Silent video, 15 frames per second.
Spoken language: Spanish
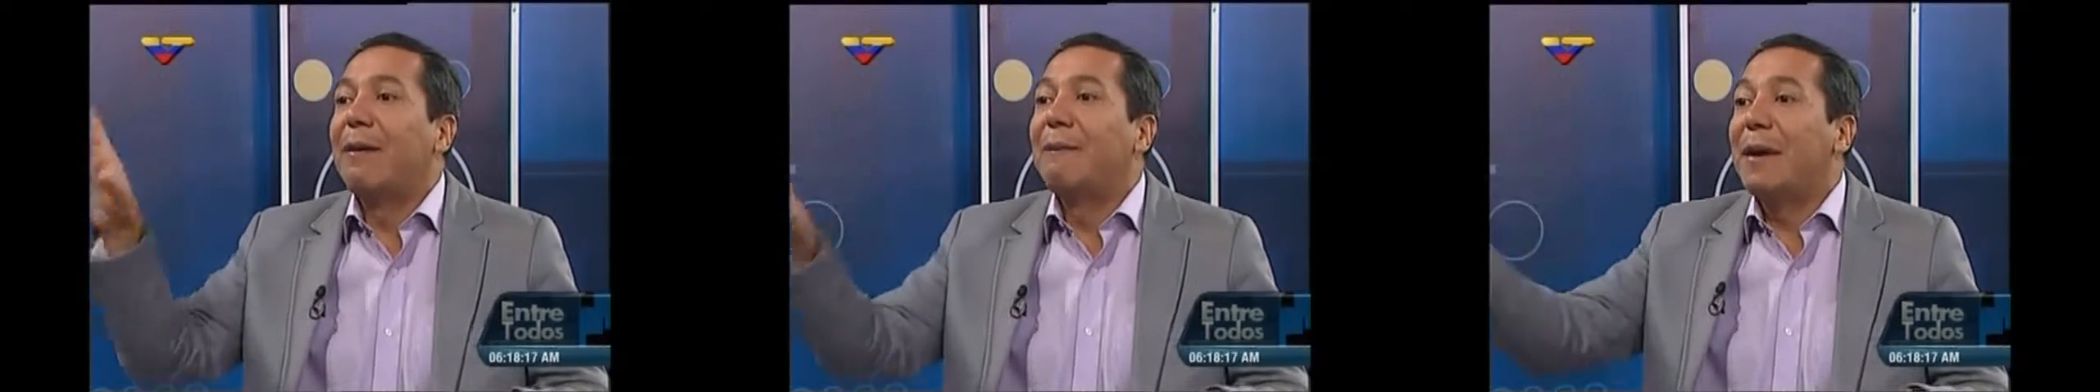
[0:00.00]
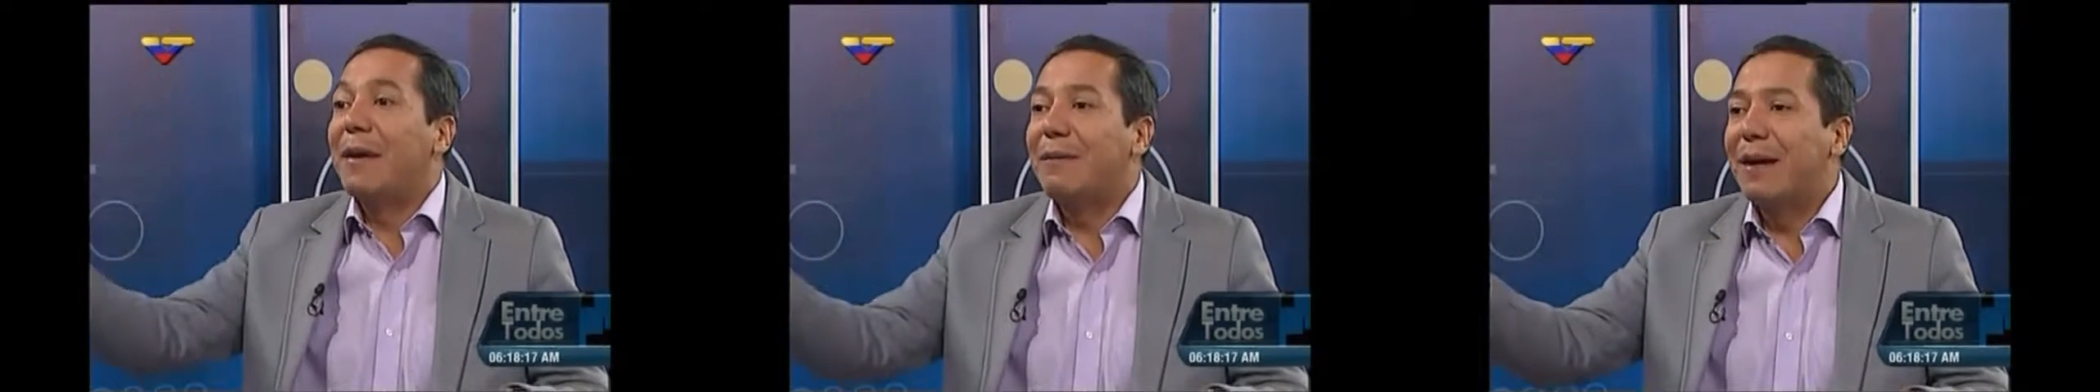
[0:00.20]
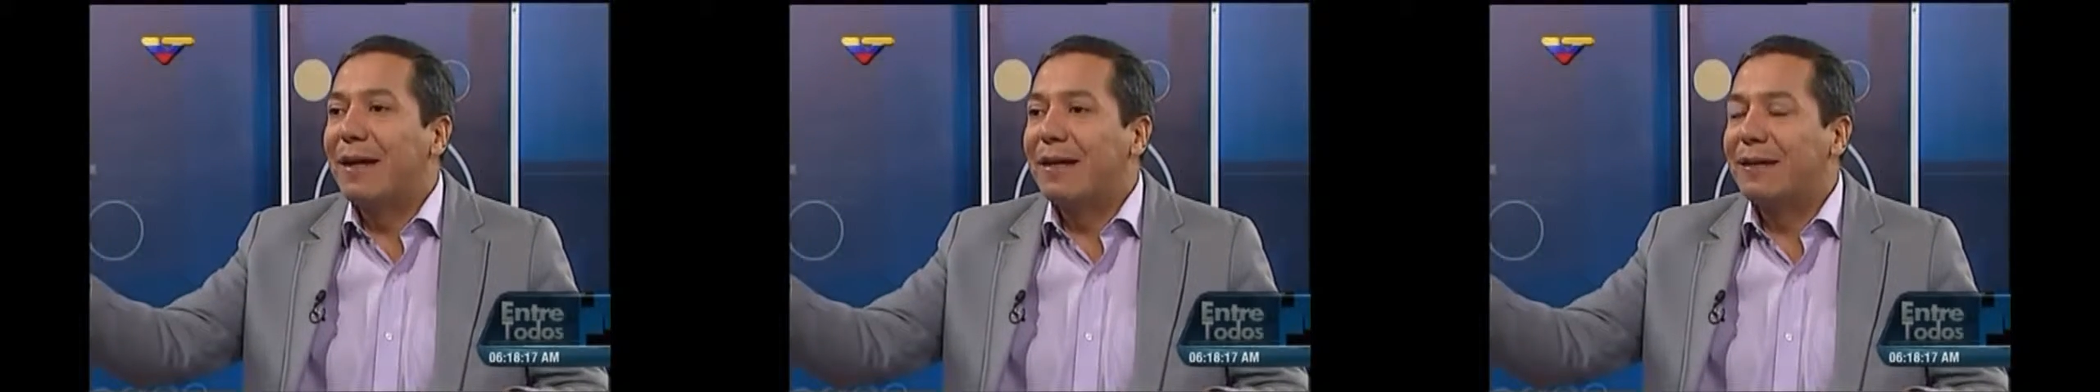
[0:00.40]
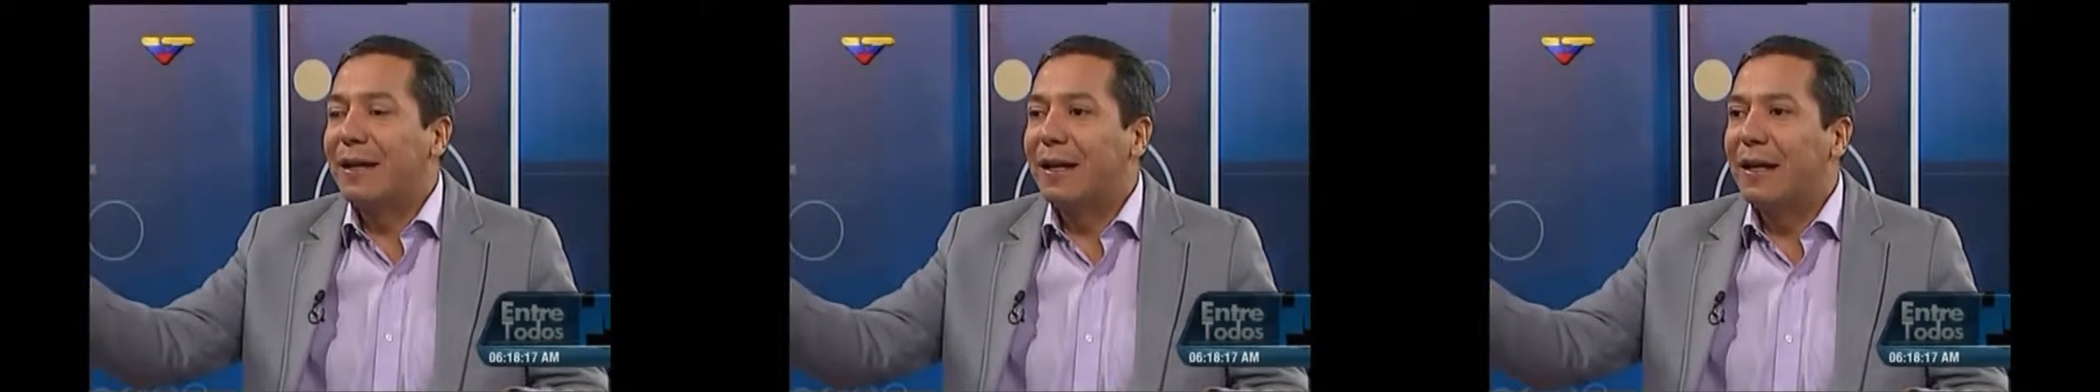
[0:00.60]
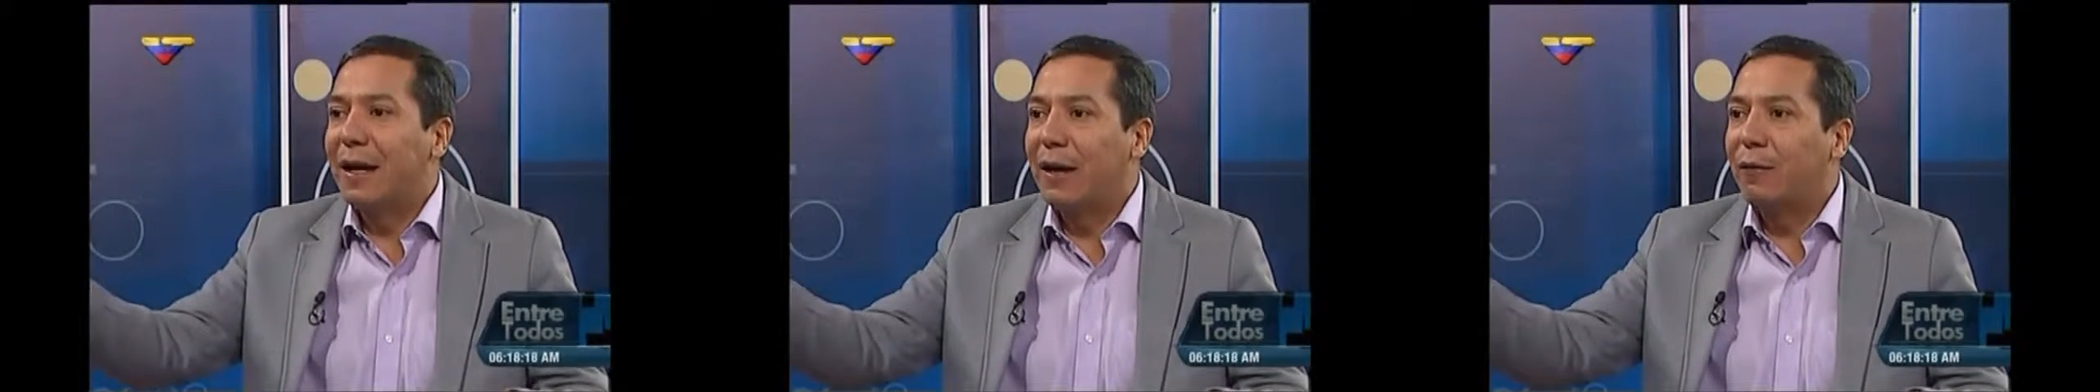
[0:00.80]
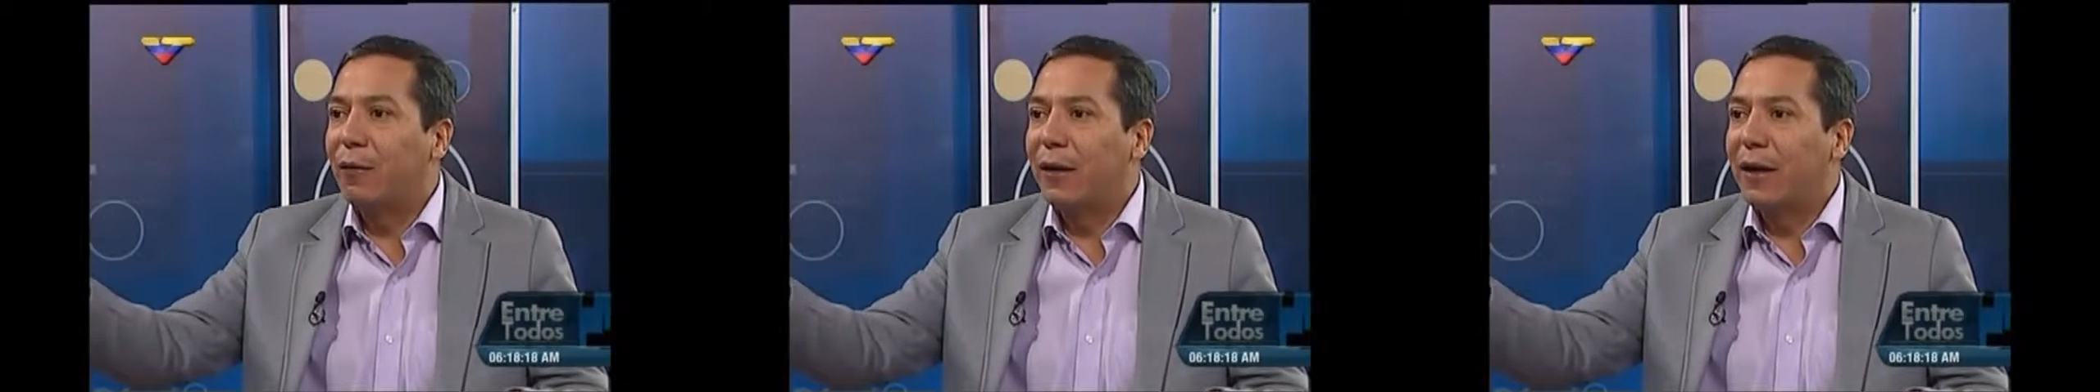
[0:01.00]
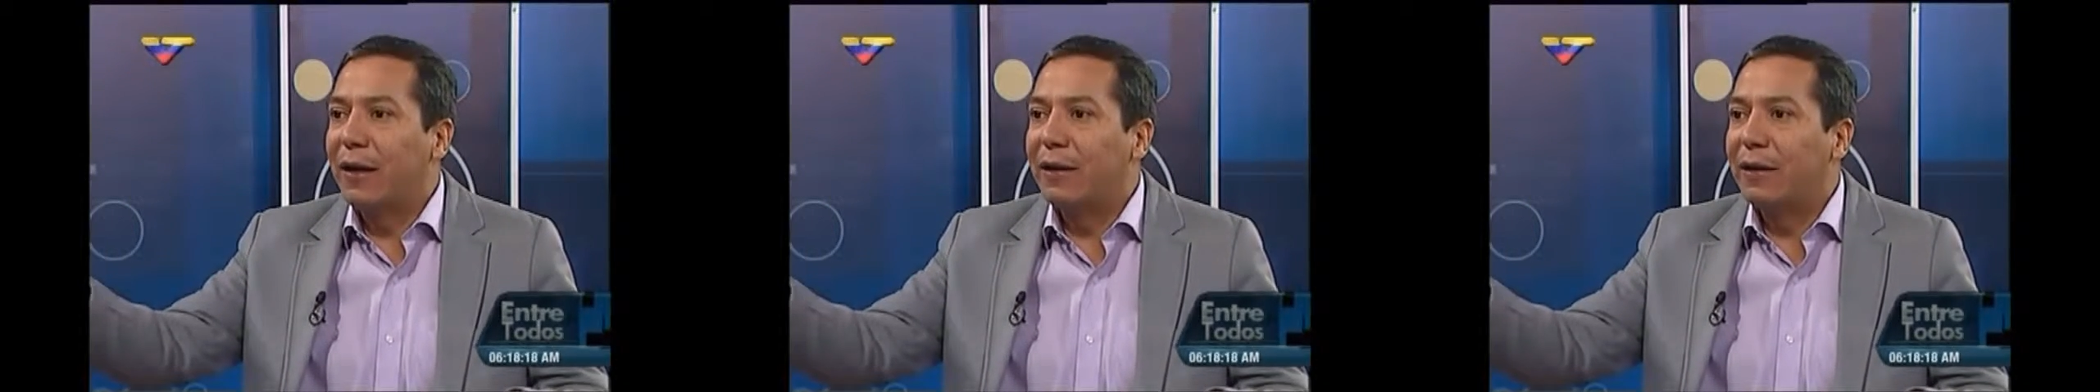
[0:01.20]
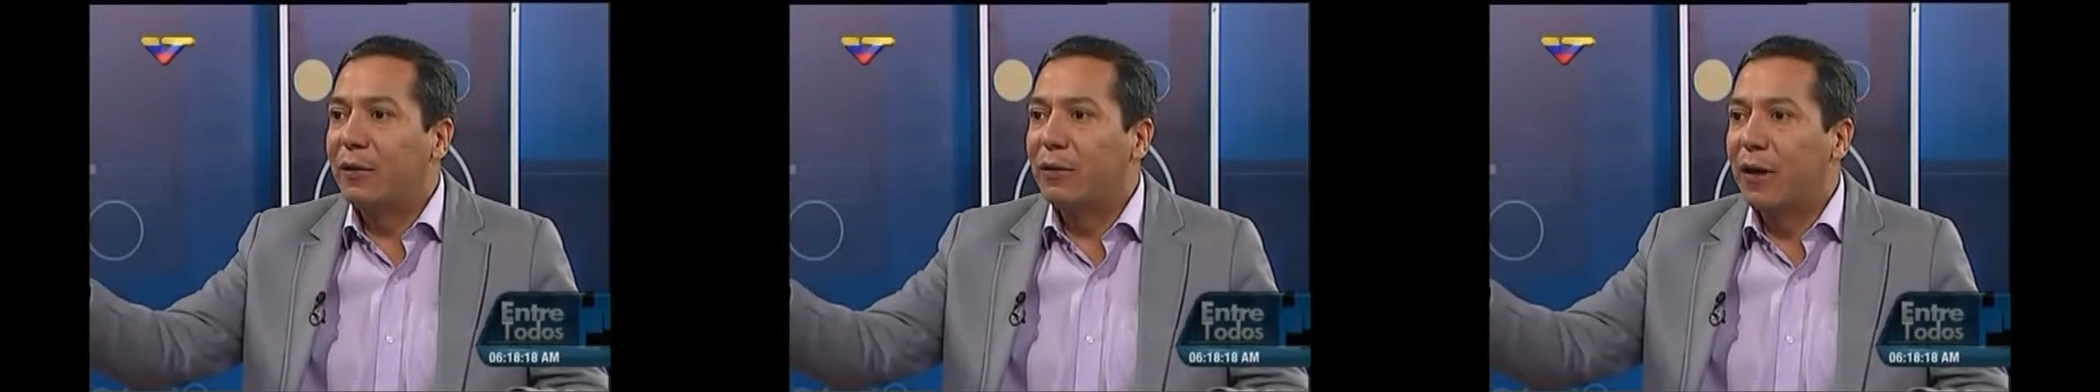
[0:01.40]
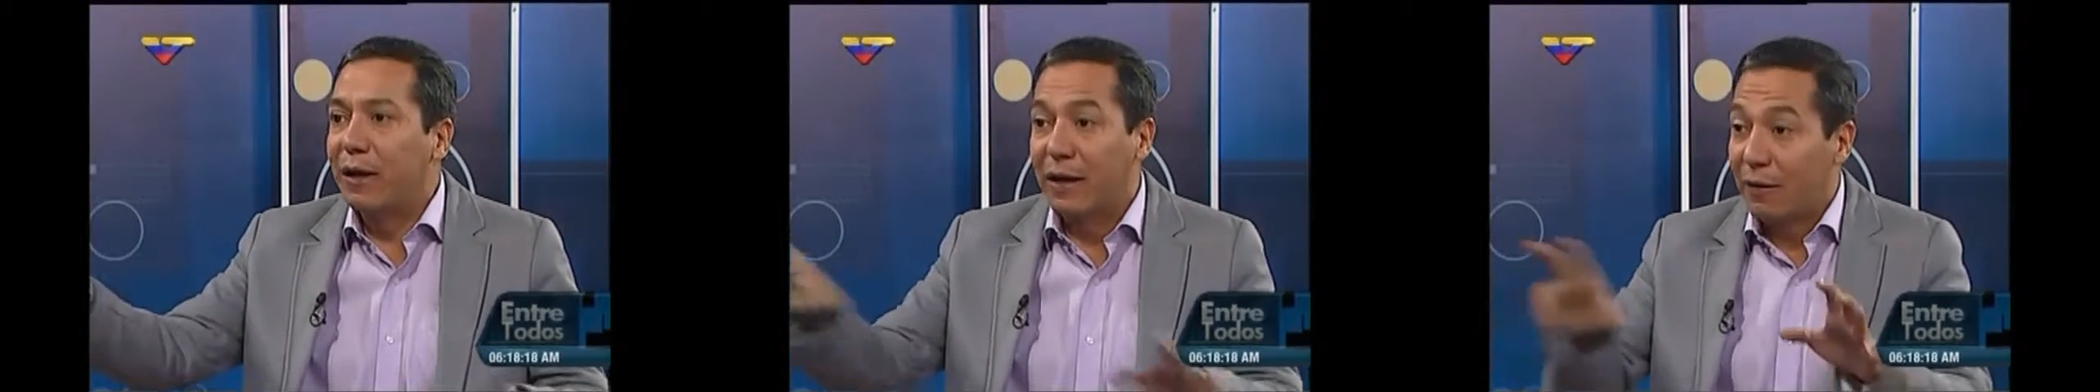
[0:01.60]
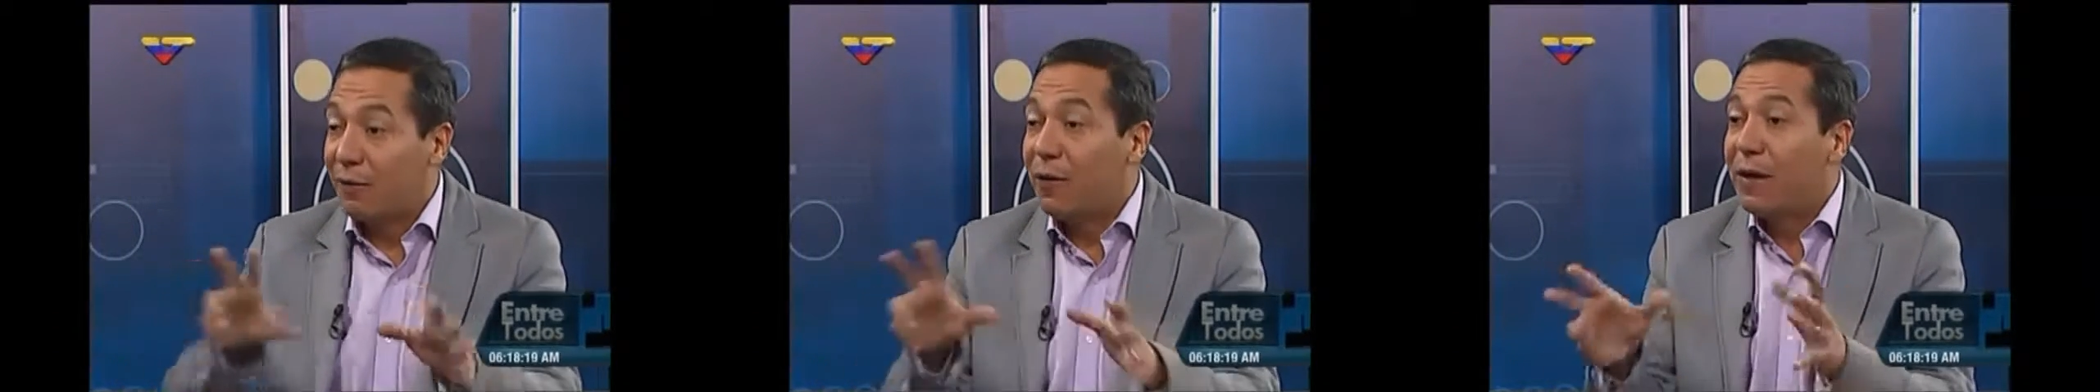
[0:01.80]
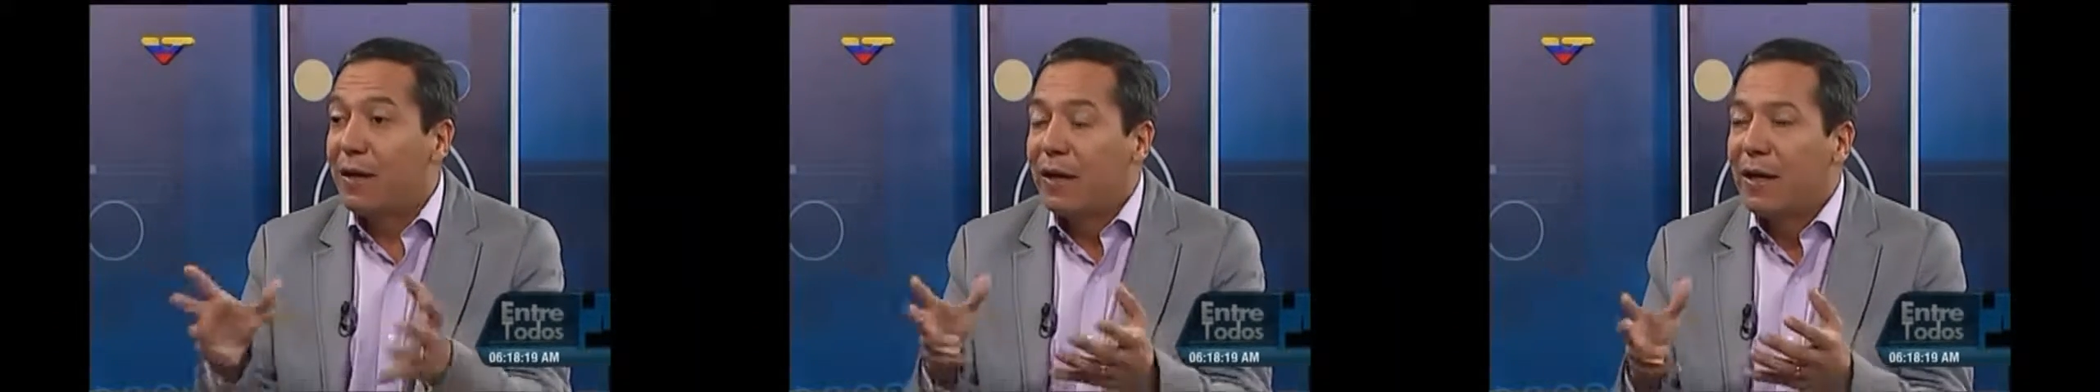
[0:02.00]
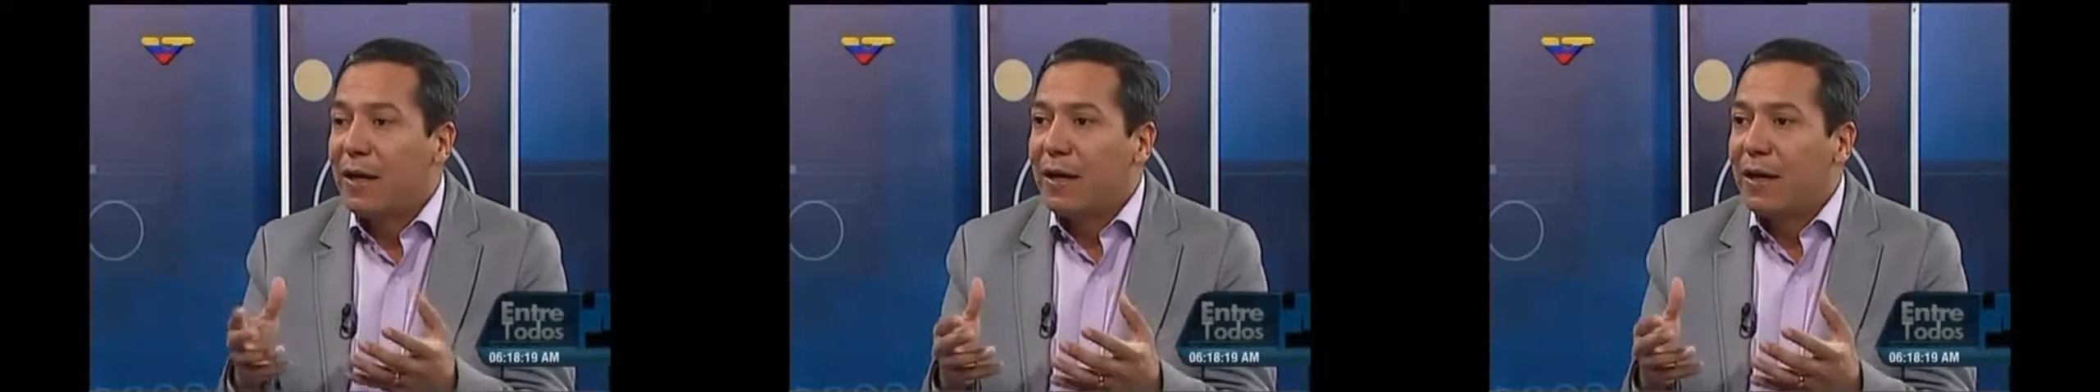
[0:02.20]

permanecer a las afueras del tribunal. En fin,